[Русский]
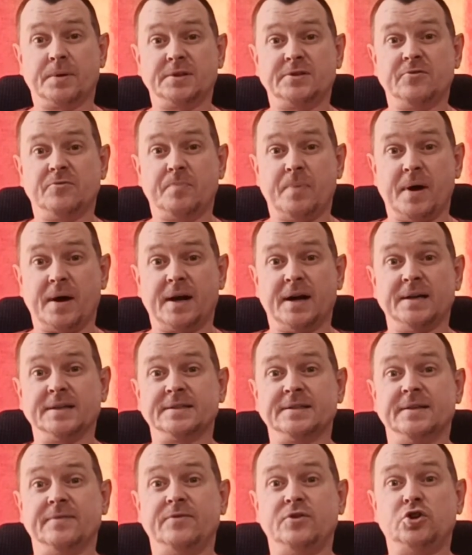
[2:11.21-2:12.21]

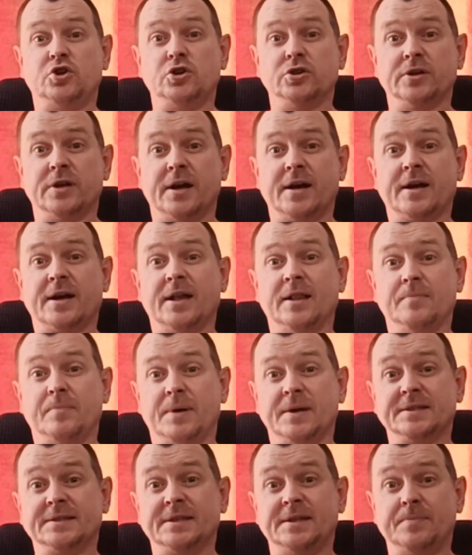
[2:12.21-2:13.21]
Противопоказано ветчина,
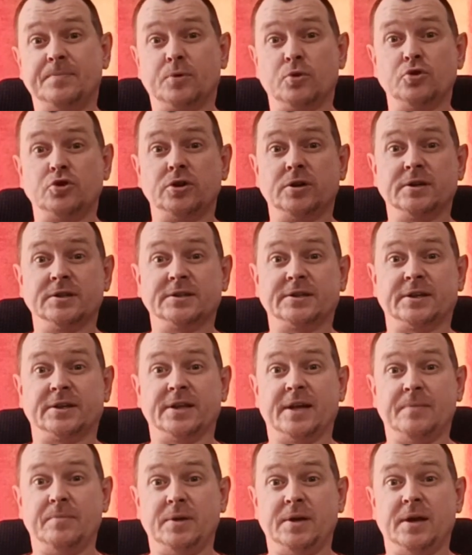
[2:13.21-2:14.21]
колбасы и прочая
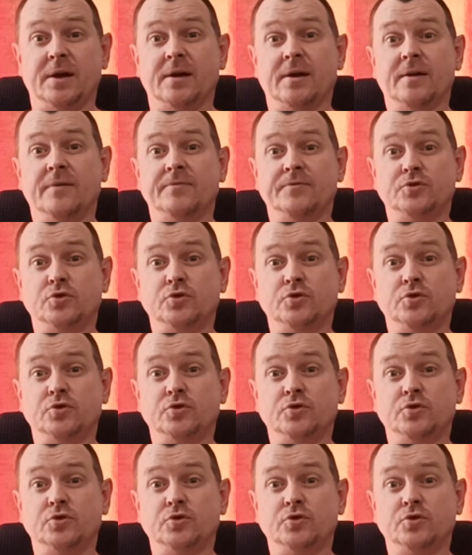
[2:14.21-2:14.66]
гастрономия.